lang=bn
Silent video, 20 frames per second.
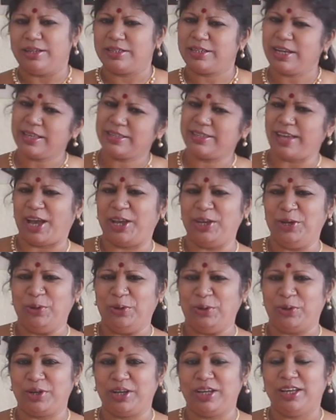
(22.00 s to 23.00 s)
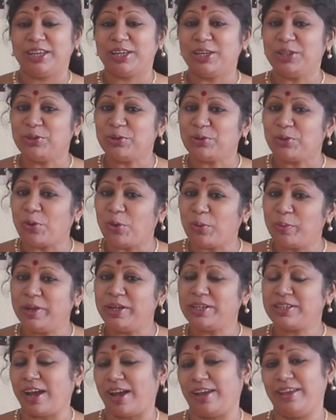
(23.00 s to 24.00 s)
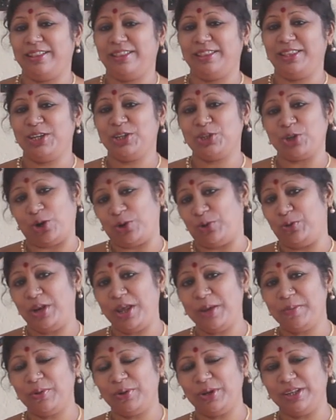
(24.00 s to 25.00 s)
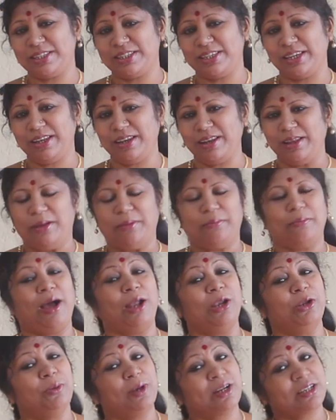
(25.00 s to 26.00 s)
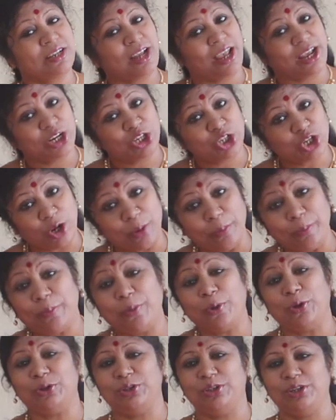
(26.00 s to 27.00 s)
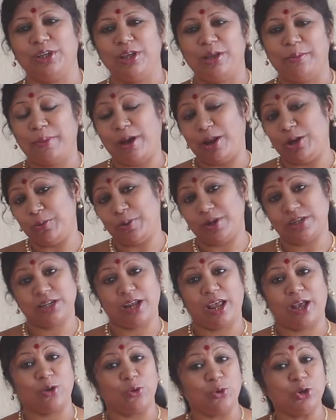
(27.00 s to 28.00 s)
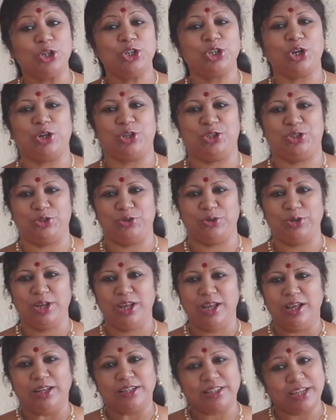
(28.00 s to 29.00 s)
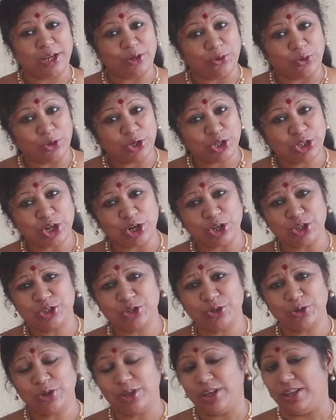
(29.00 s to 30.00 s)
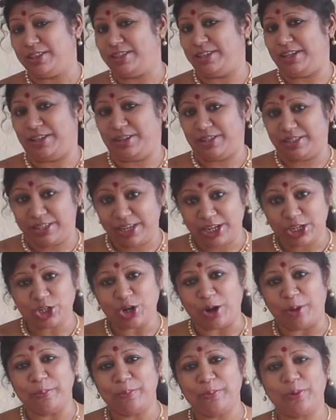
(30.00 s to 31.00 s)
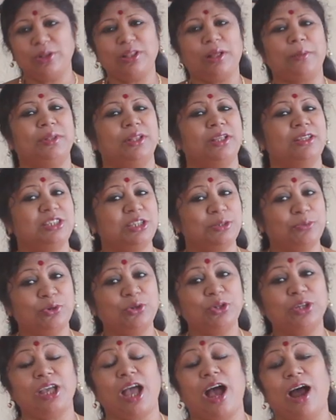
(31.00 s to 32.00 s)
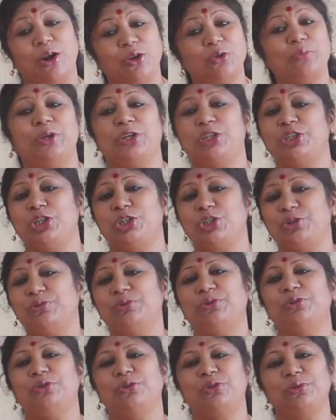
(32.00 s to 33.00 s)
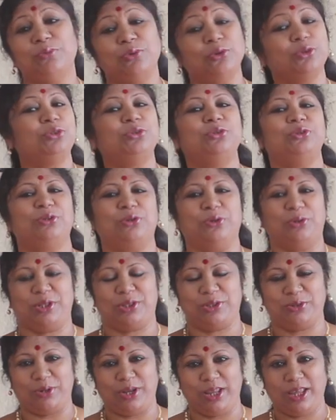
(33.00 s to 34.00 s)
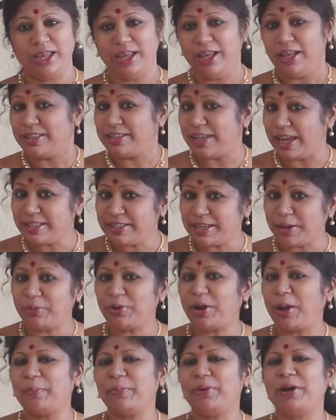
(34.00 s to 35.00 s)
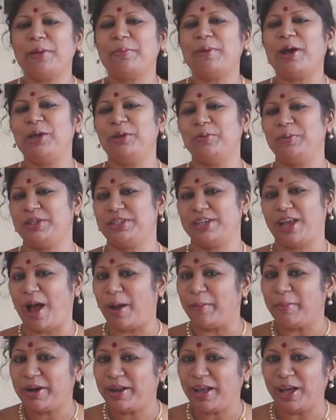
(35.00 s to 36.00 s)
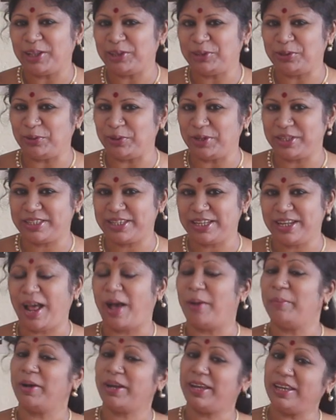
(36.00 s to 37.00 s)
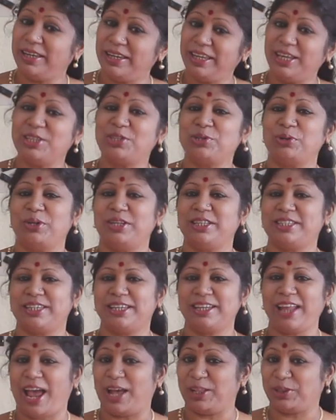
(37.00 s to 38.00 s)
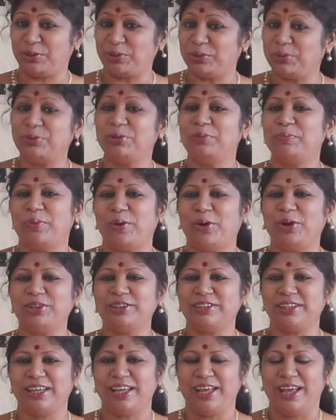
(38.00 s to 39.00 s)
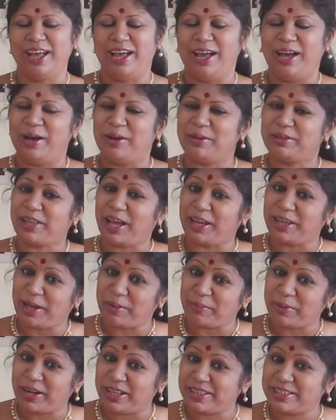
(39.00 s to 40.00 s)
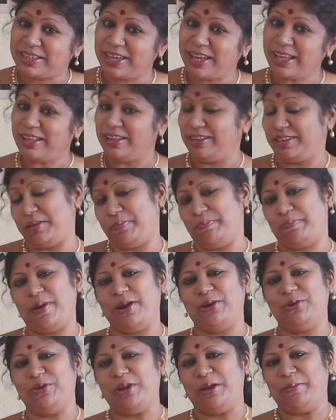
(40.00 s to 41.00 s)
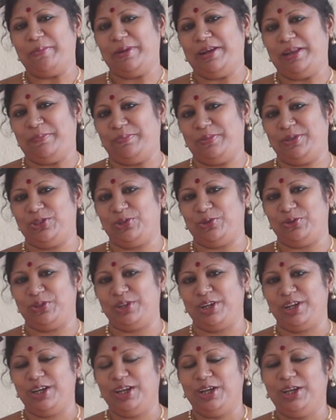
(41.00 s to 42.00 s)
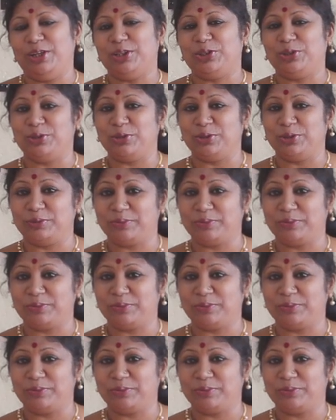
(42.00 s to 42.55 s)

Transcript: সে যাই হোক কিন্তু কবি সাহিত্যিক সকলেই বলেছেন ভালোবাসা এক সম্পদ ভালোবাসা এক ঐশ্বর্য সেই ঐশ্বর্য যে যে সম্পদ আমাদের জীবনকে আরও বেশি সুন্দর মধুর করে তোলে এই যেমন আপনারা ভালোবেসে আমার হাত ধরেছেন আমাকে নিয়ে চলেছেন এত দূর পথ তাই আমার আজকে তিপ্পান্ন নাম্বার এপিসোড তো